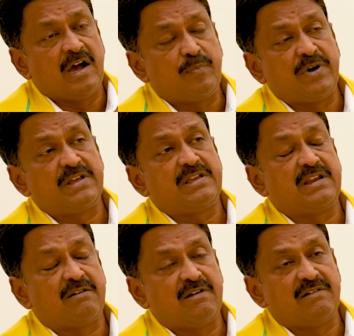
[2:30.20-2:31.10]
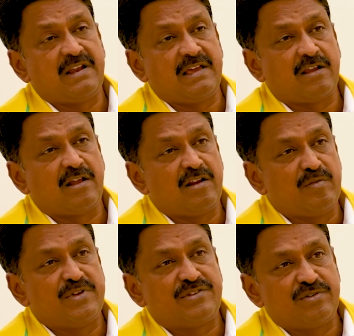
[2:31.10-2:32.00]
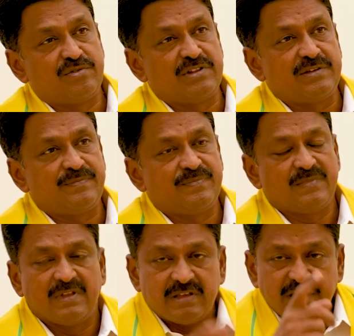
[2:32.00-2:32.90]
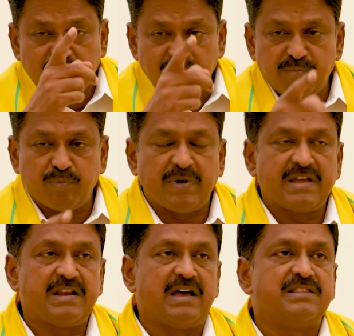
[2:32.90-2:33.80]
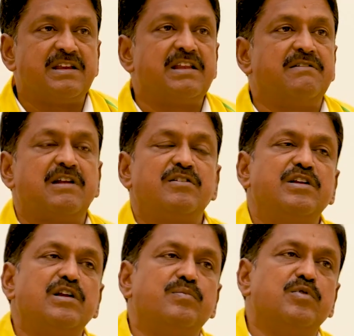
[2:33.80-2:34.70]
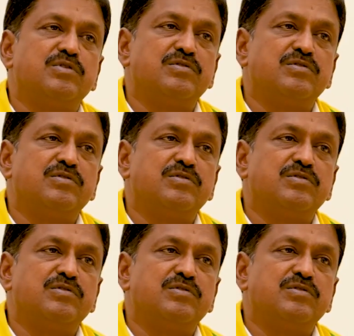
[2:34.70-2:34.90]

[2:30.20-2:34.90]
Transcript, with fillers: అప్పటికి ఇరవై వేల ఎకరాల్లో మిర్చి ఉంది ఇటువైపు పైన హంద్రేనీవాలో నీళ్లు పోతూ